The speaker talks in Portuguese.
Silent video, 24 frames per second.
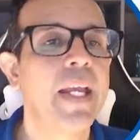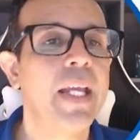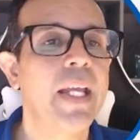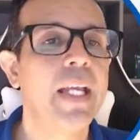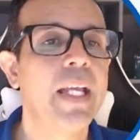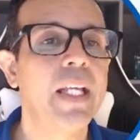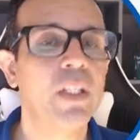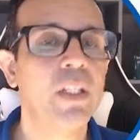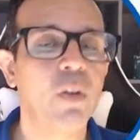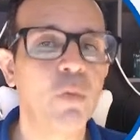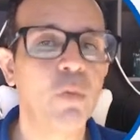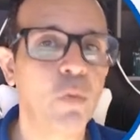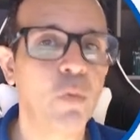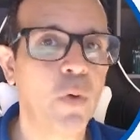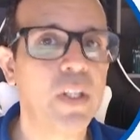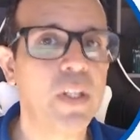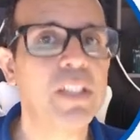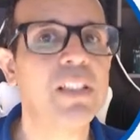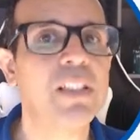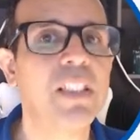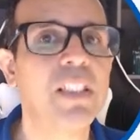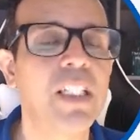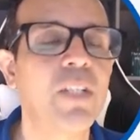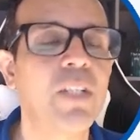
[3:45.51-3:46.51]
E no Vray
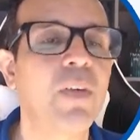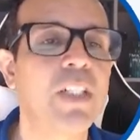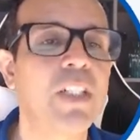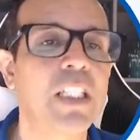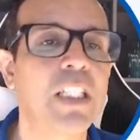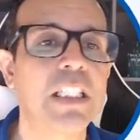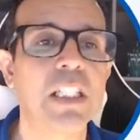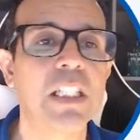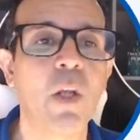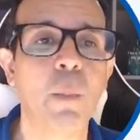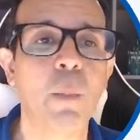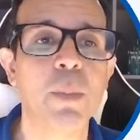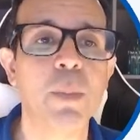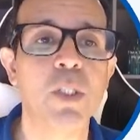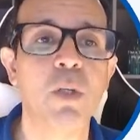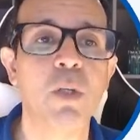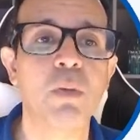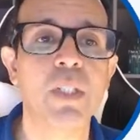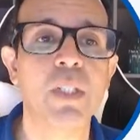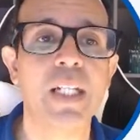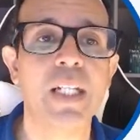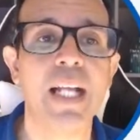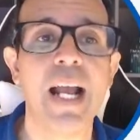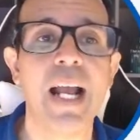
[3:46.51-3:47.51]
5 a gente tem a opção
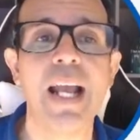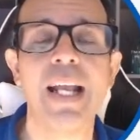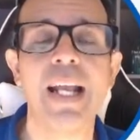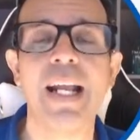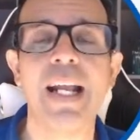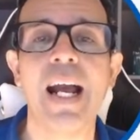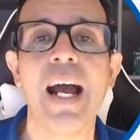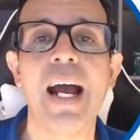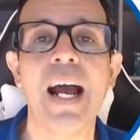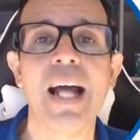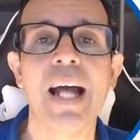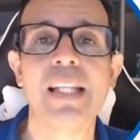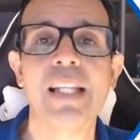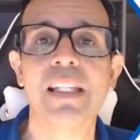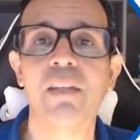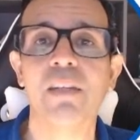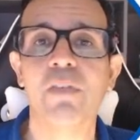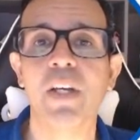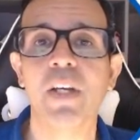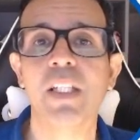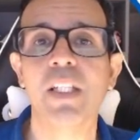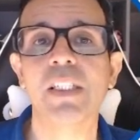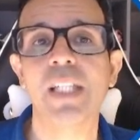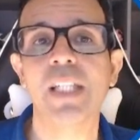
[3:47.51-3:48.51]
de carregar
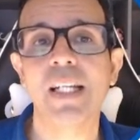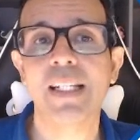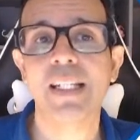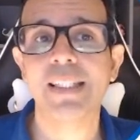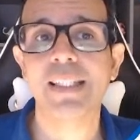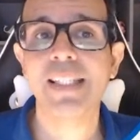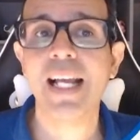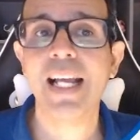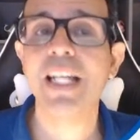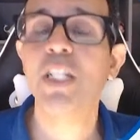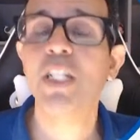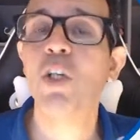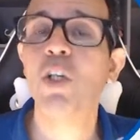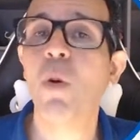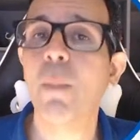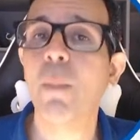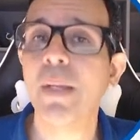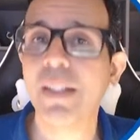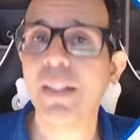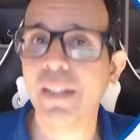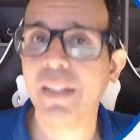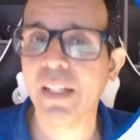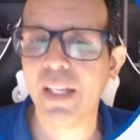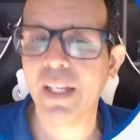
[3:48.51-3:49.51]
através da
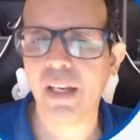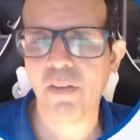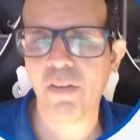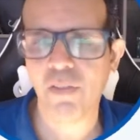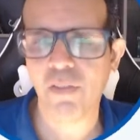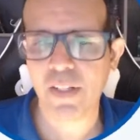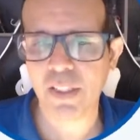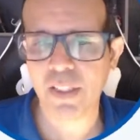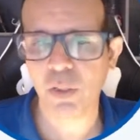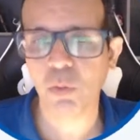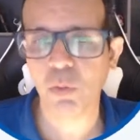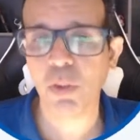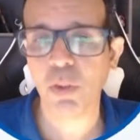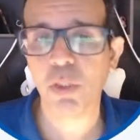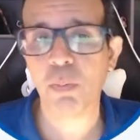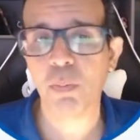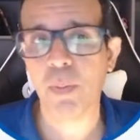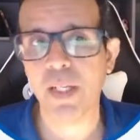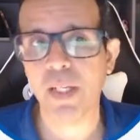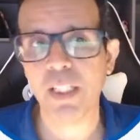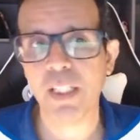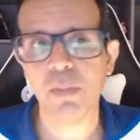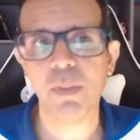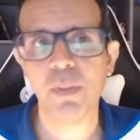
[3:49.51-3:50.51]
geometria, fazer o
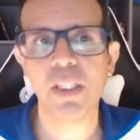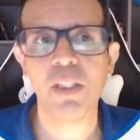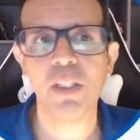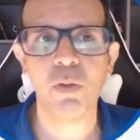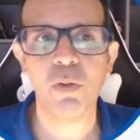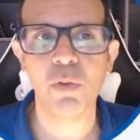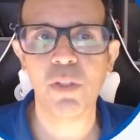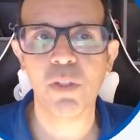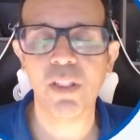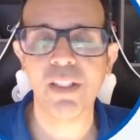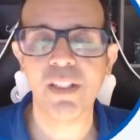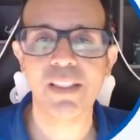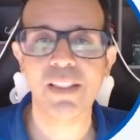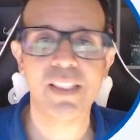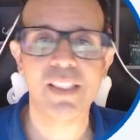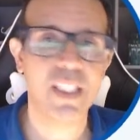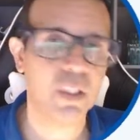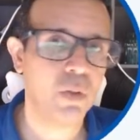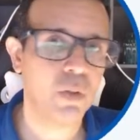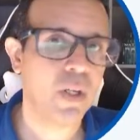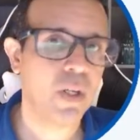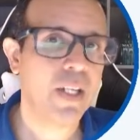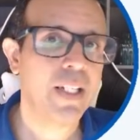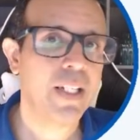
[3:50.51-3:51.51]
displacement
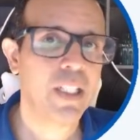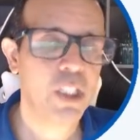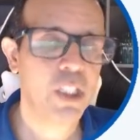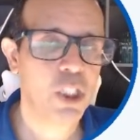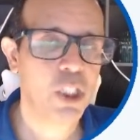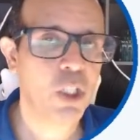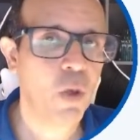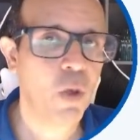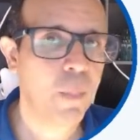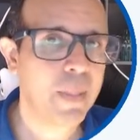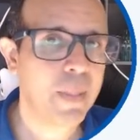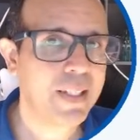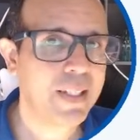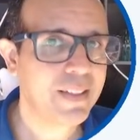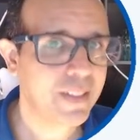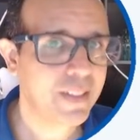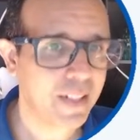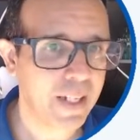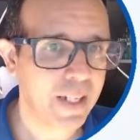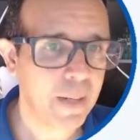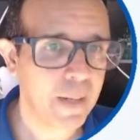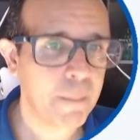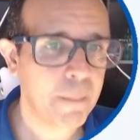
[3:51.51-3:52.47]
utilizando geometria.